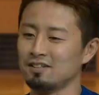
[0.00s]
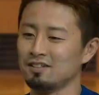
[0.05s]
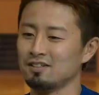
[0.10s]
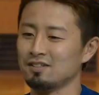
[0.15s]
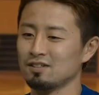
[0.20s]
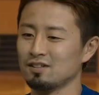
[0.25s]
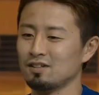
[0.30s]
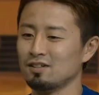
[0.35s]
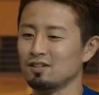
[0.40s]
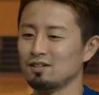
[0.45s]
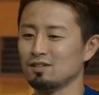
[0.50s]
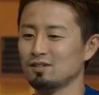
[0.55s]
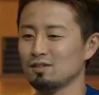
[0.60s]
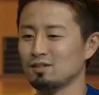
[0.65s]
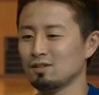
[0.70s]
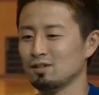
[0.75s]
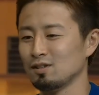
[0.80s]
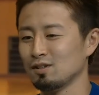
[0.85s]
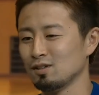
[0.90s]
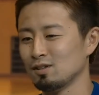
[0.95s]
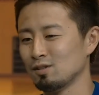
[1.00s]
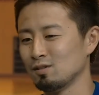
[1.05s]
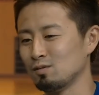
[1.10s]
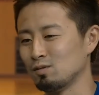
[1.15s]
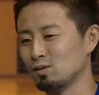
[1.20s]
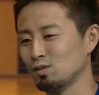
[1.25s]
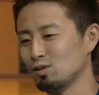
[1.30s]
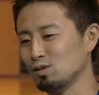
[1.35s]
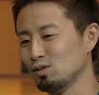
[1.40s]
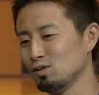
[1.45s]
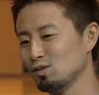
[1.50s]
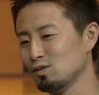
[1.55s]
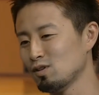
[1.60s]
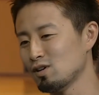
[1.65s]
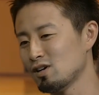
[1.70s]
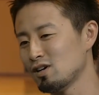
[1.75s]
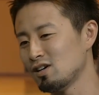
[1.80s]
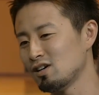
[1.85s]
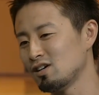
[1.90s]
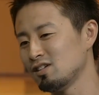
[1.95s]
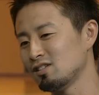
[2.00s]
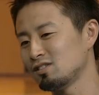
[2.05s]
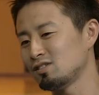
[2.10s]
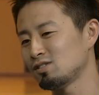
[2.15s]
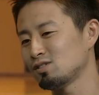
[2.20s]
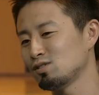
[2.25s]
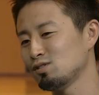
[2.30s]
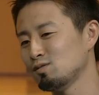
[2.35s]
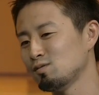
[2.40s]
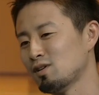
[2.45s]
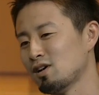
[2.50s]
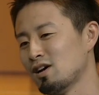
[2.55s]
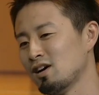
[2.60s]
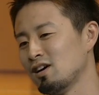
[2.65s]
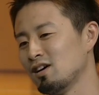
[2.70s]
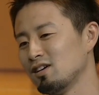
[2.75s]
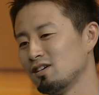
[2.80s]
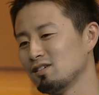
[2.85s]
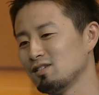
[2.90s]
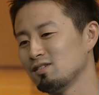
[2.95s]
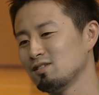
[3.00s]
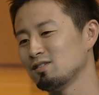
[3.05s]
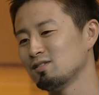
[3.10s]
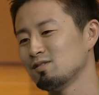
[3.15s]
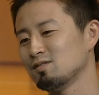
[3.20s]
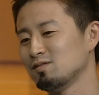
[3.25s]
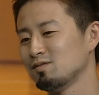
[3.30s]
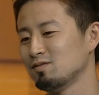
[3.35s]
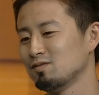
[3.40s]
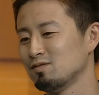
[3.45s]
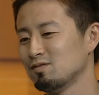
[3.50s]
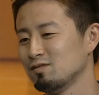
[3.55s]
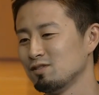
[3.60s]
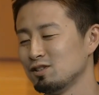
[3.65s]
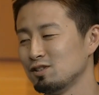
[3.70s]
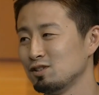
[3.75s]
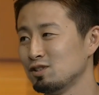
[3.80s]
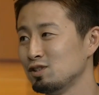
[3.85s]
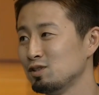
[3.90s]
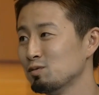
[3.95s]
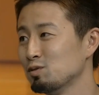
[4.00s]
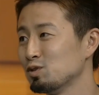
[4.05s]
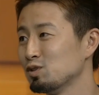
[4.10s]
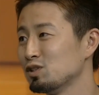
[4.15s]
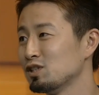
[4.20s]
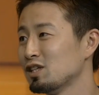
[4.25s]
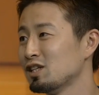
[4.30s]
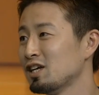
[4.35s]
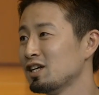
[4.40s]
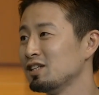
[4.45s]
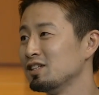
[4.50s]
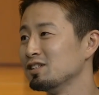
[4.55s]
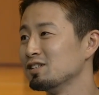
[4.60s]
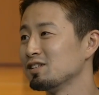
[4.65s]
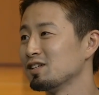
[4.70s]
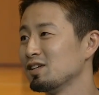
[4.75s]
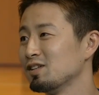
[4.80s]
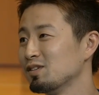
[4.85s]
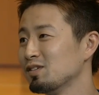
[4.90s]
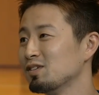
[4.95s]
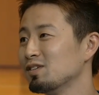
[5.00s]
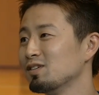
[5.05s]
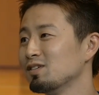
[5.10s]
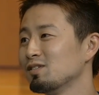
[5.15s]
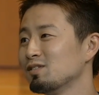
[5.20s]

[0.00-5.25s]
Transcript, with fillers: いですか僕はつくば地元じゃないんですけどそうだよね